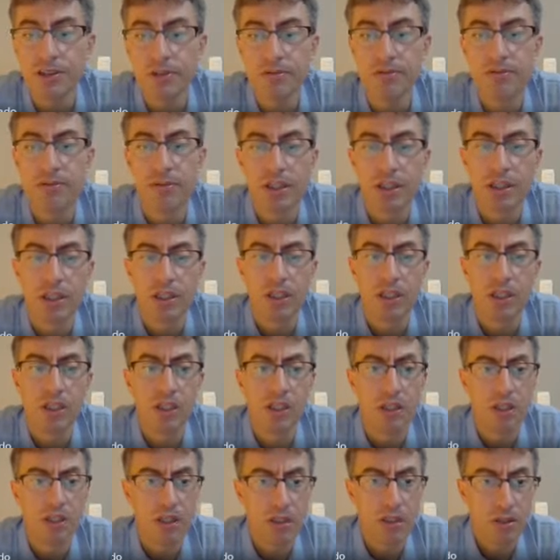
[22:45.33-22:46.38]
né?
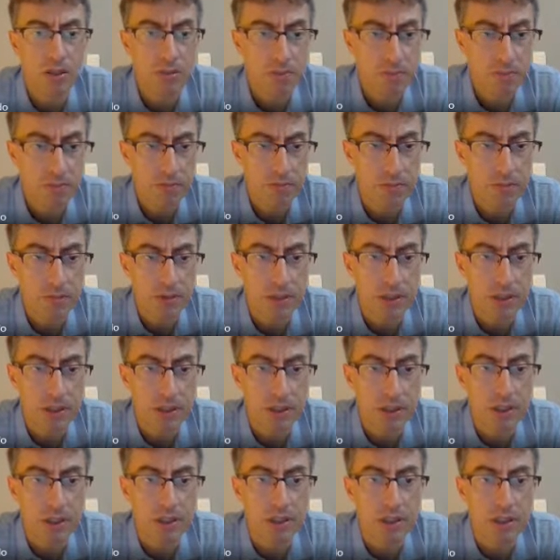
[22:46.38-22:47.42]

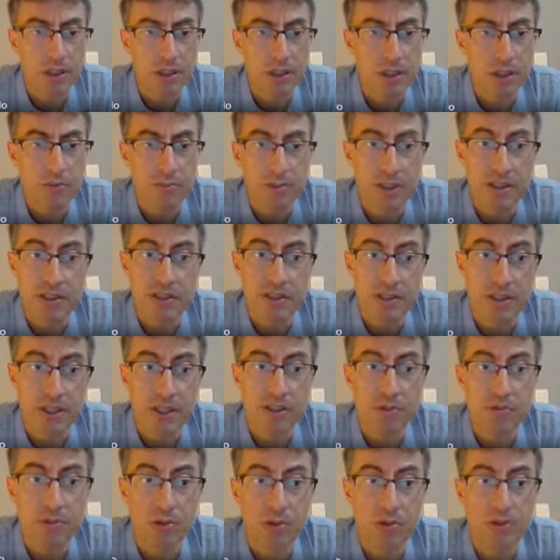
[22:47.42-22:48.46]
E eles
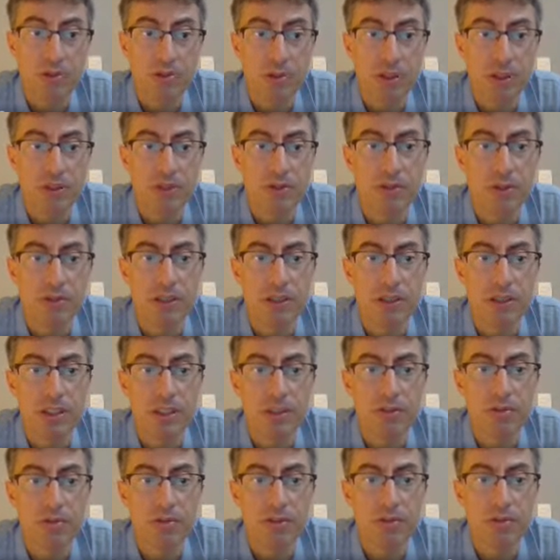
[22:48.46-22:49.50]
pesquisaram muito isso
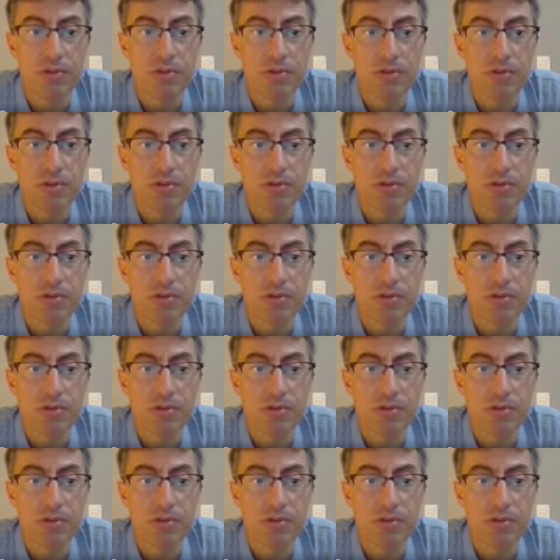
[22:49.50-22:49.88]
aí, ficou o